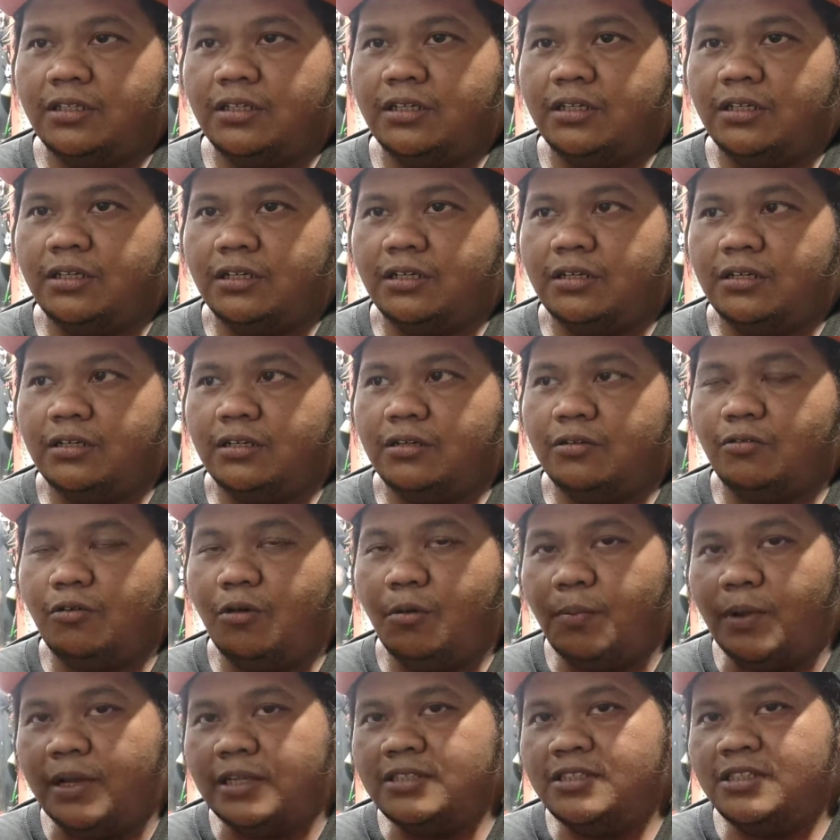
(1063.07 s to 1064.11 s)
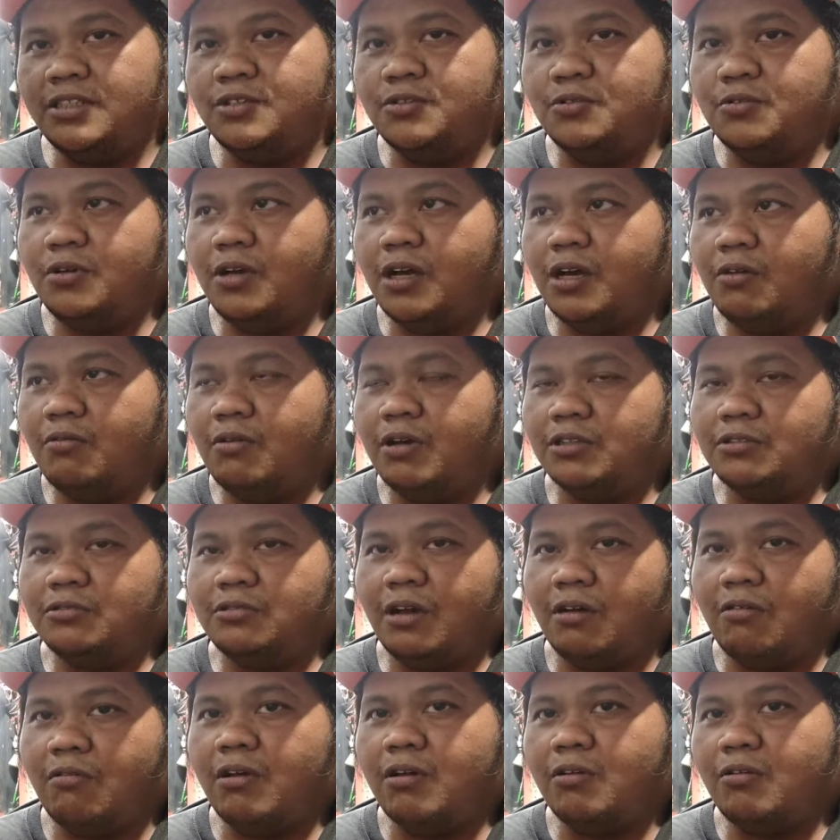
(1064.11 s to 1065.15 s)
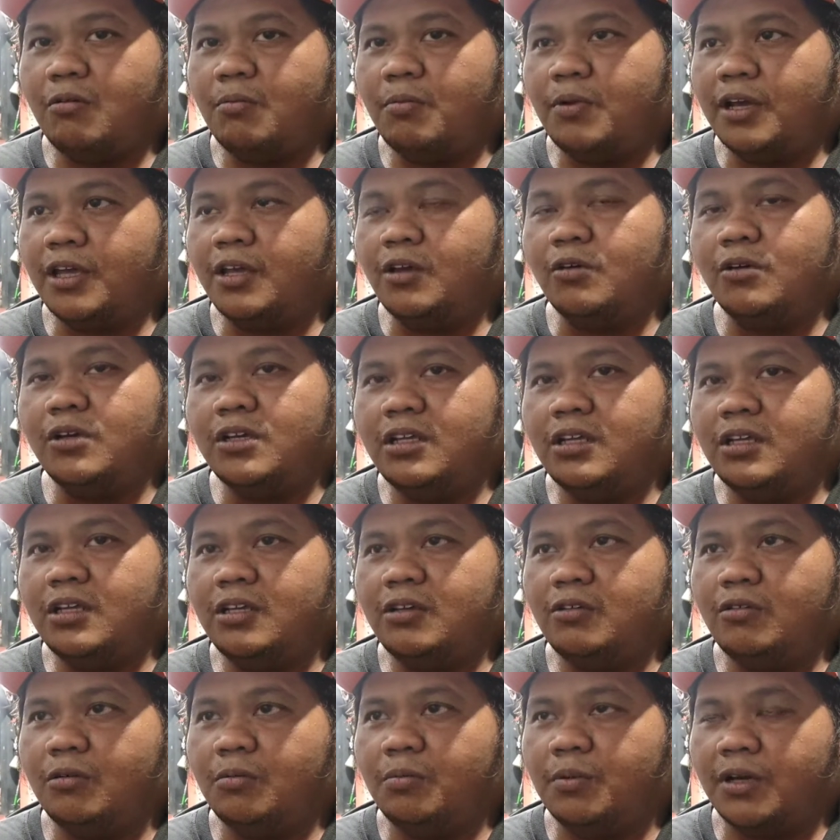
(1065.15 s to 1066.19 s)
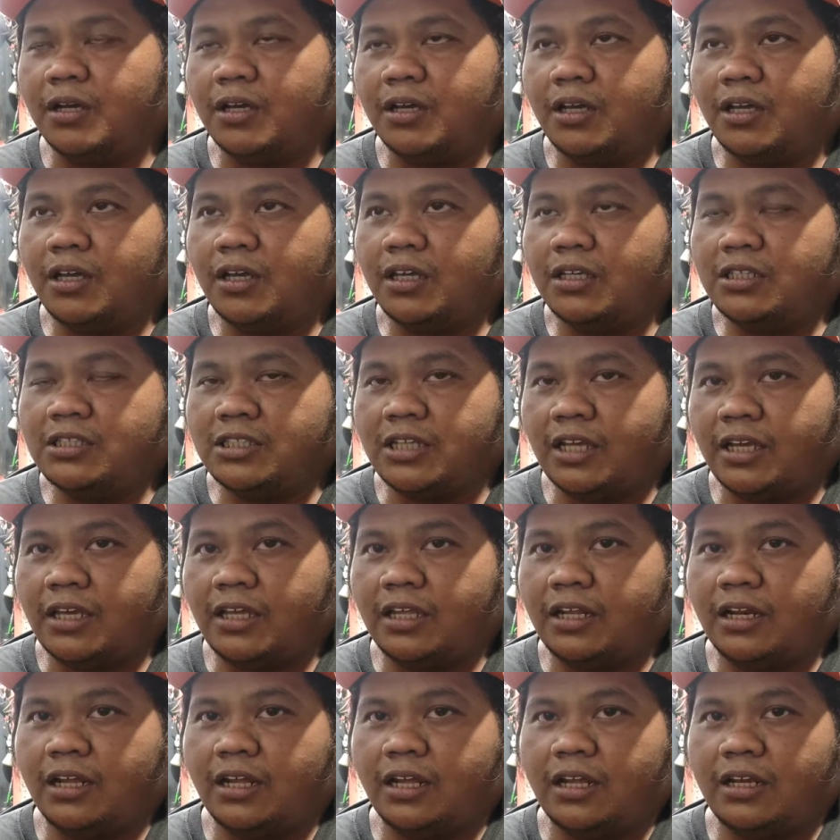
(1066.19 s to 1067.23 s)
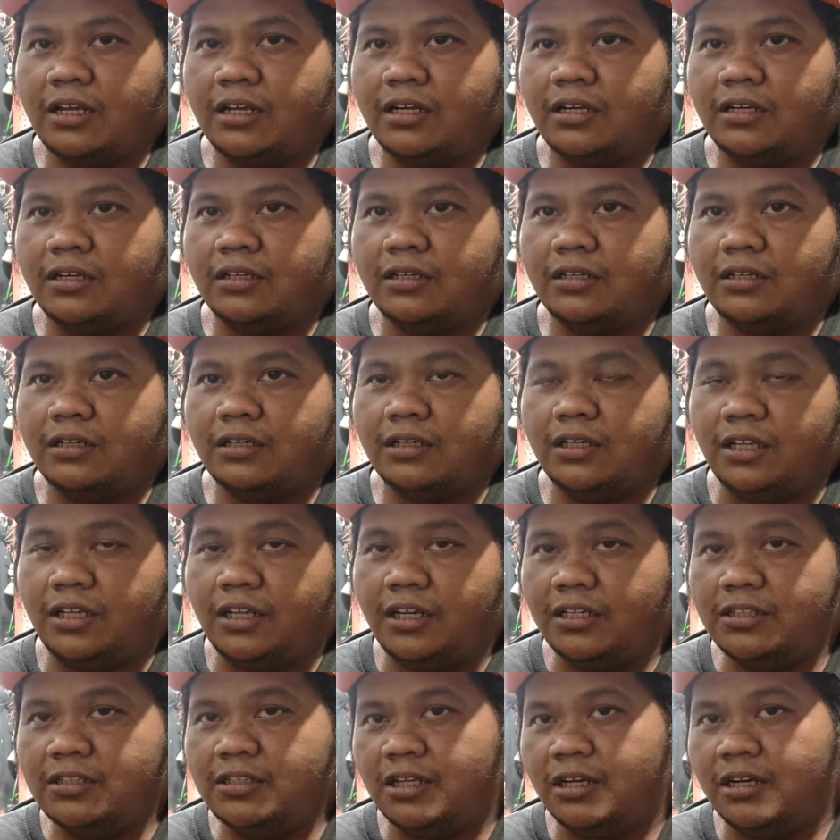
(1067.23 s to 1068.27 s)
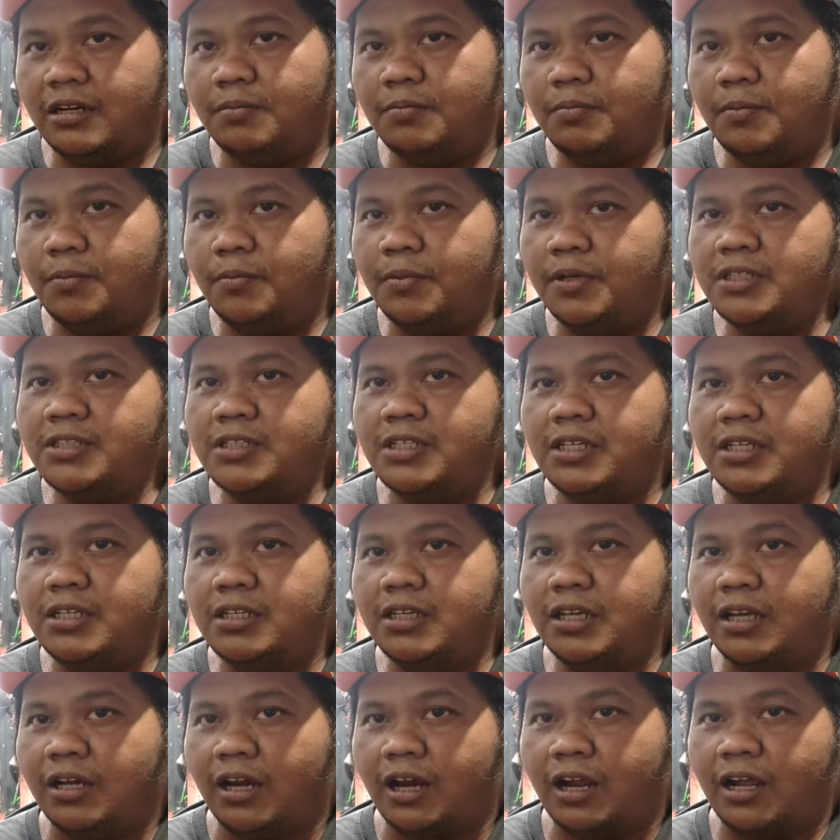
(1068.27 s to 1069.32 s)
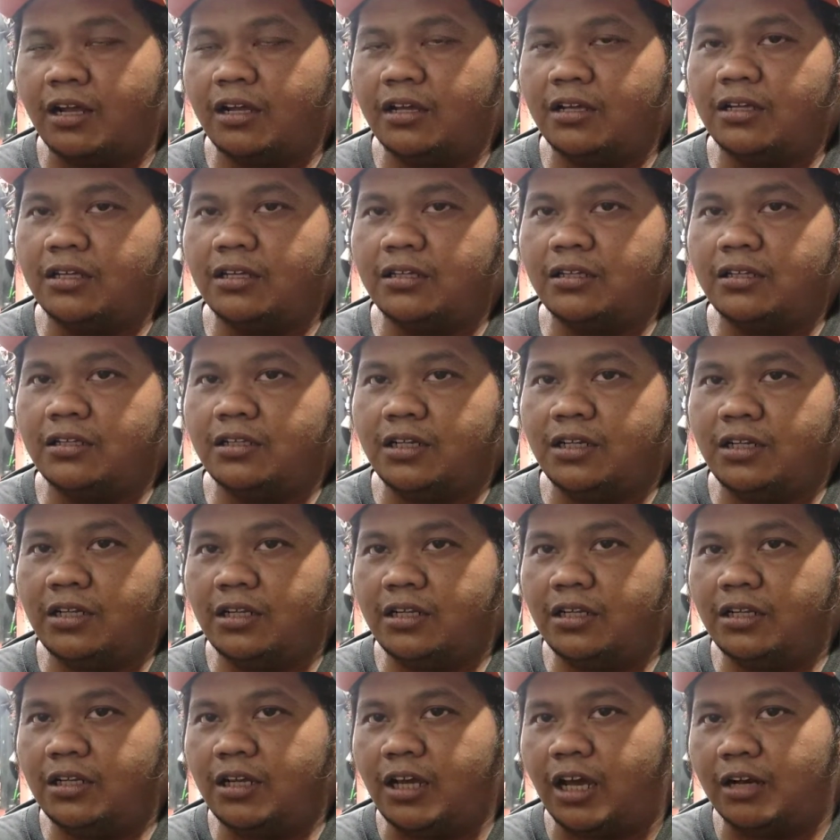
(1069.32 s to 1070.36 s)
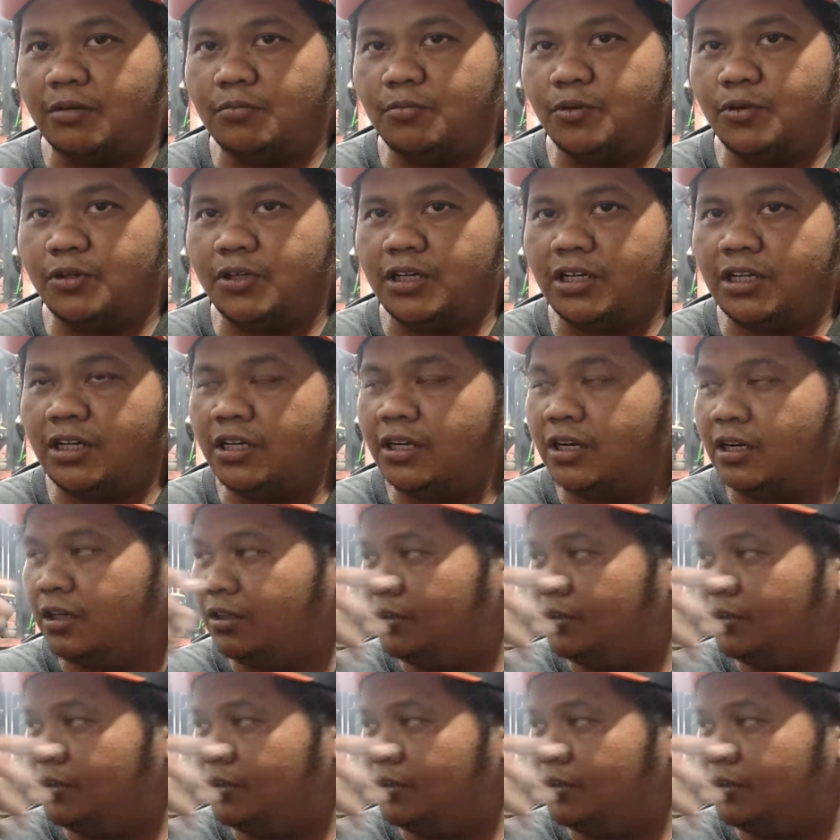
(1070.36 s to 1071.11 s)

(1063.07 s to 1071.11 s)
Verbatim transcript: uh, eh, gue pancing juga waktu awal gue pakai oli gue pakai cairan degreaser membersih kerak di karbon cleaner